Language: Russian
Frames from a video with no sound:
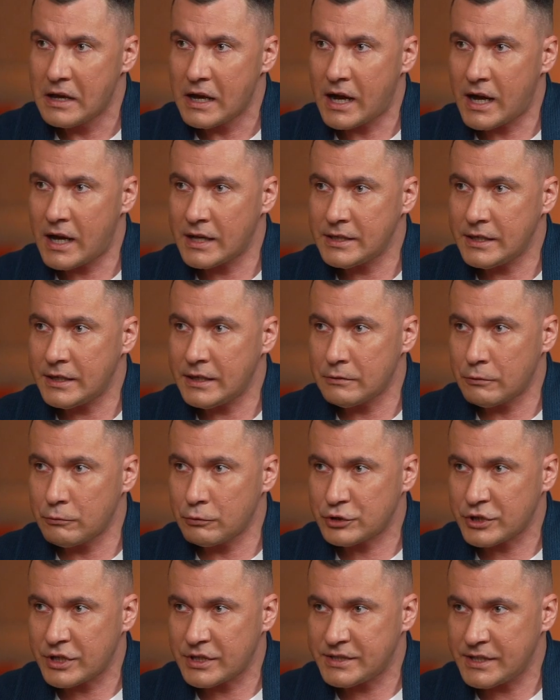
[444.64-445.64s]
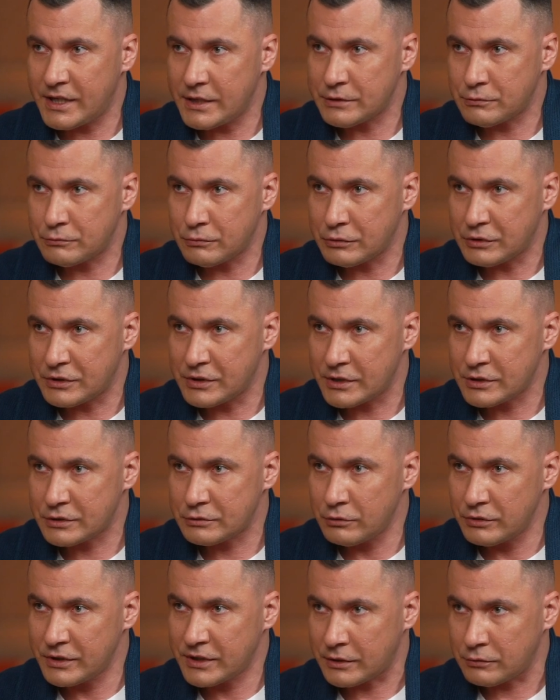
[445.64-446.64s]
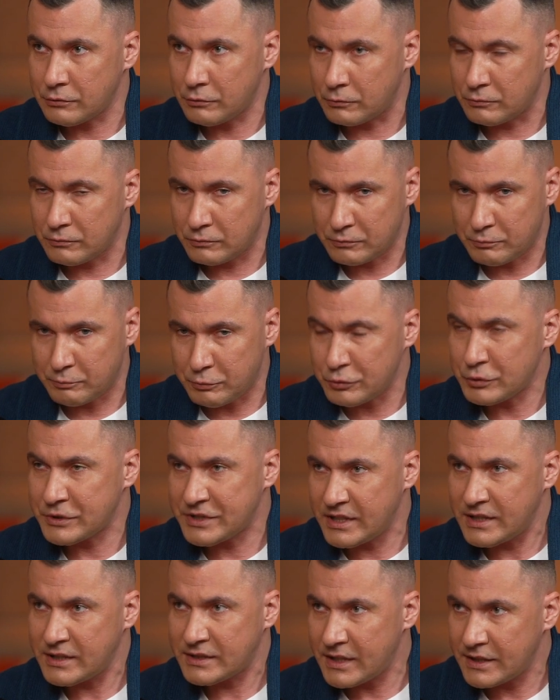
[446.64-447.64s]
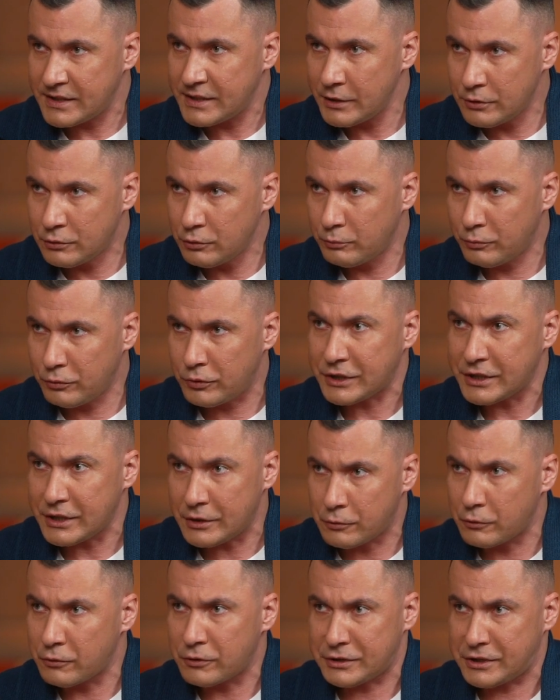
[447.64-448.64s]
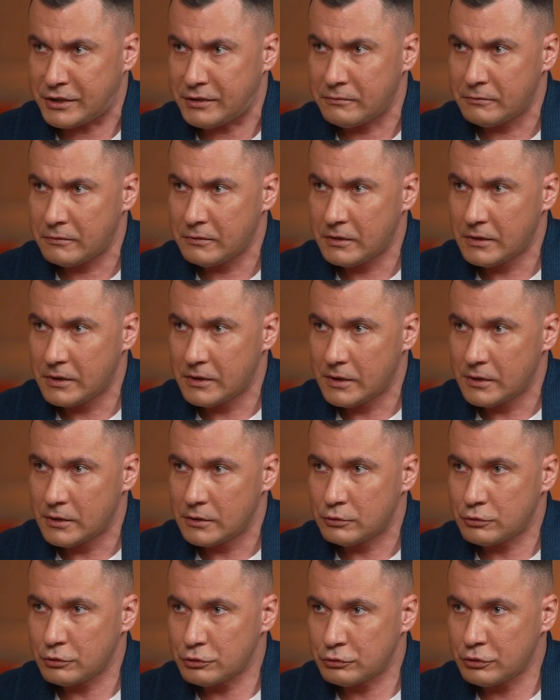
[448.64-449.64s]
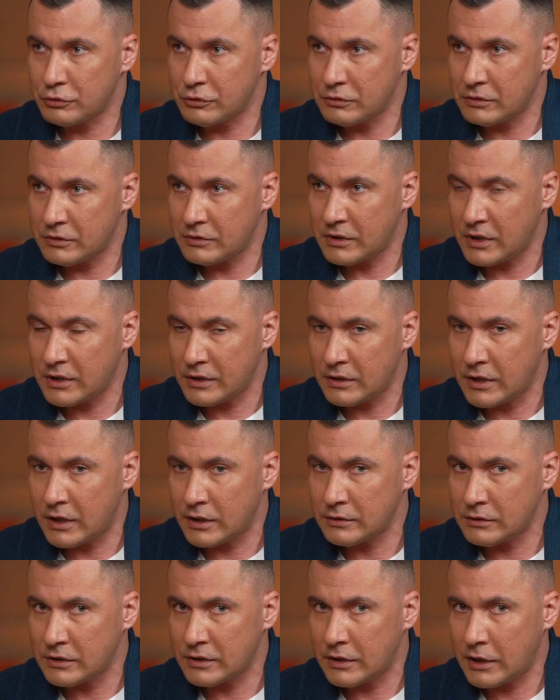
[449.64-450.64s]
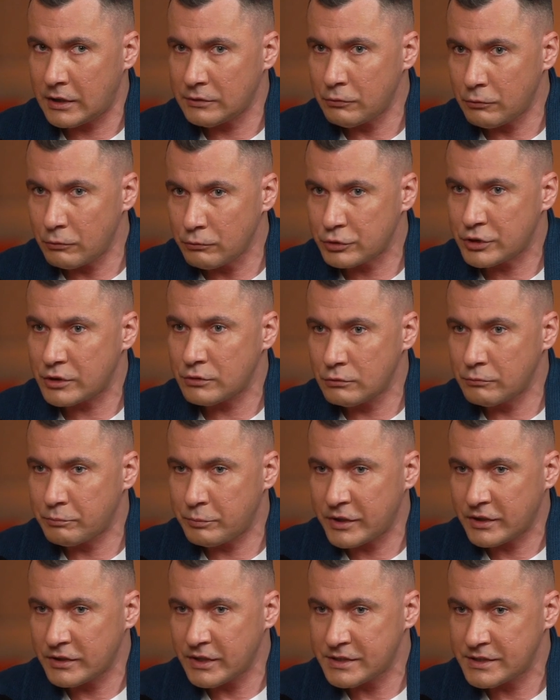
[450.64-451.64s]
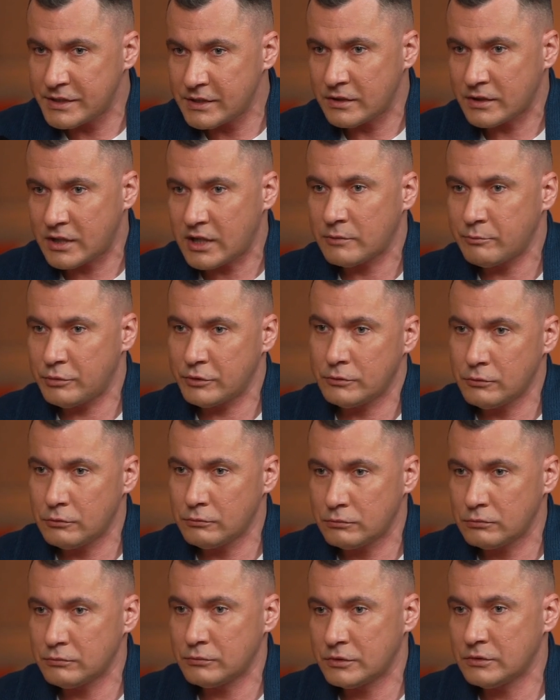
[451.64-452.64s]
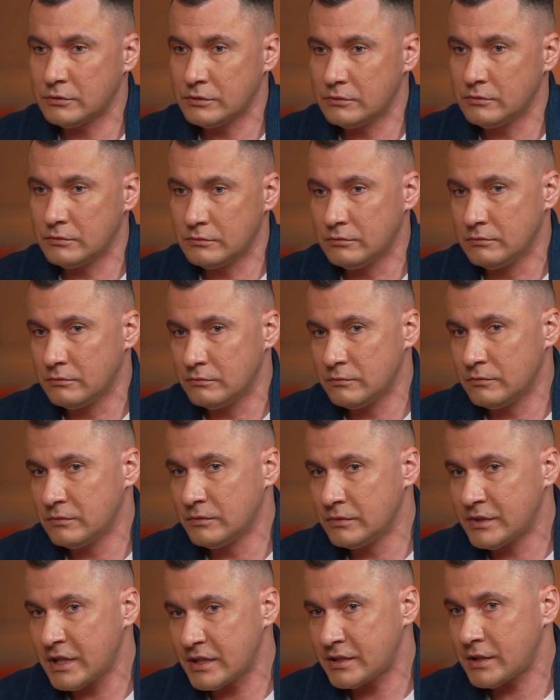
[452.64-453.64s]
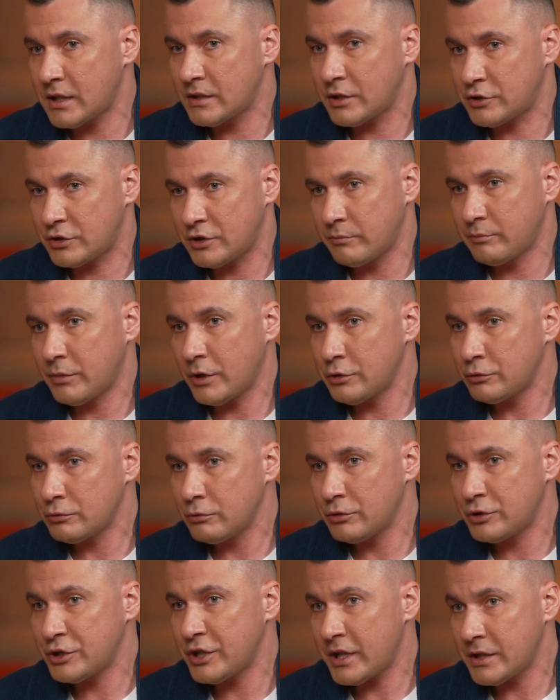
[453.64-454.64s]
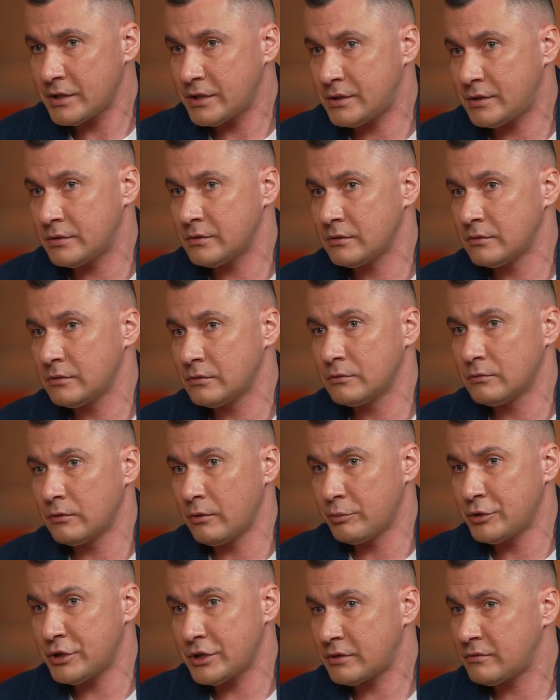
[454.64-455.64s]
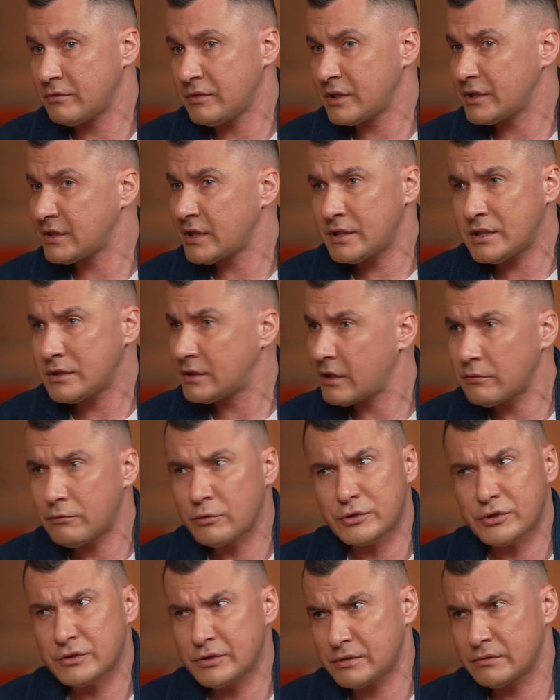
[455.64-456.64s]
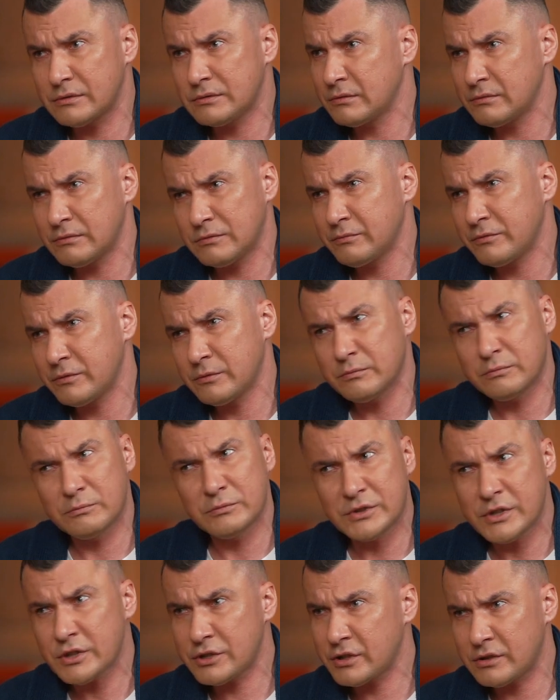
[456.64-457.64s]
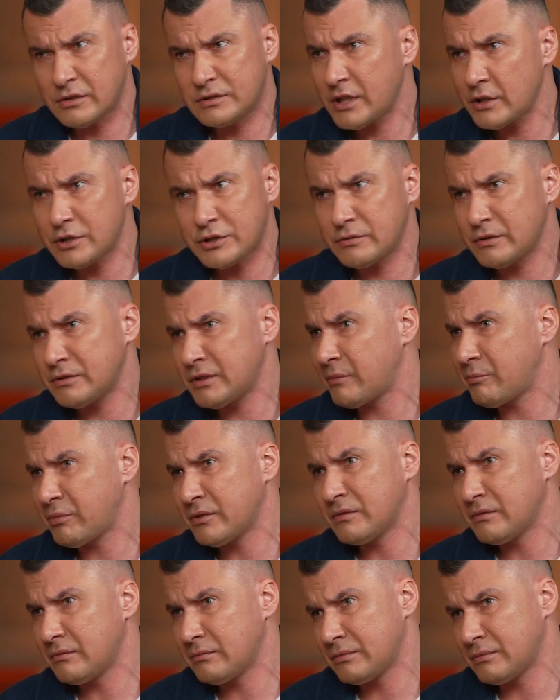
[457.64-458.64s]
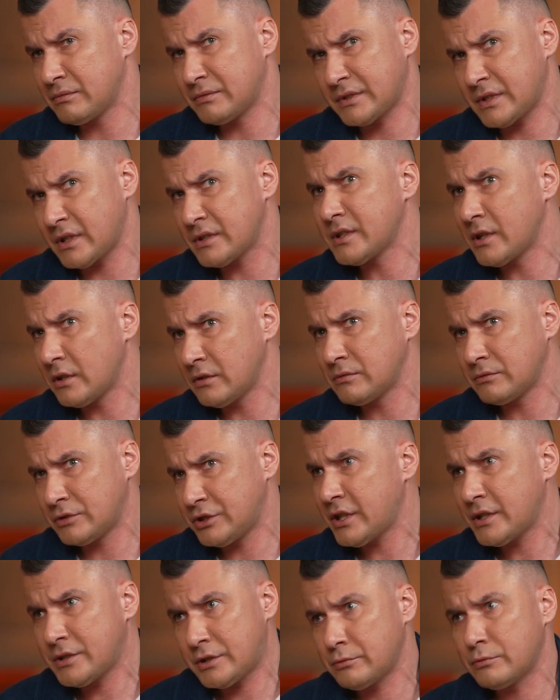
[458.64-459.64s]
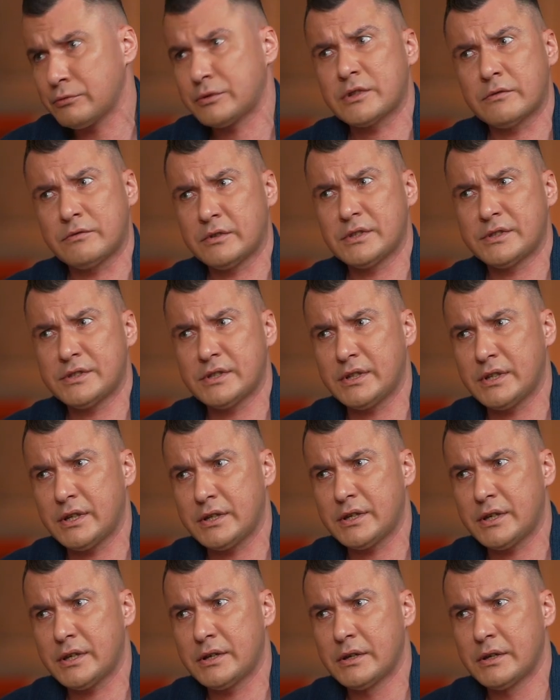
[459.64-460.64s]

они уже действуют настолько, ну, пустили такие глубокие корни, то, что э, э, оно уже, ну, поглотило как бы, ну, достаточно большую часть э, общества и, кстати, того же, даже, даже, я бы сказал, часть русского населения.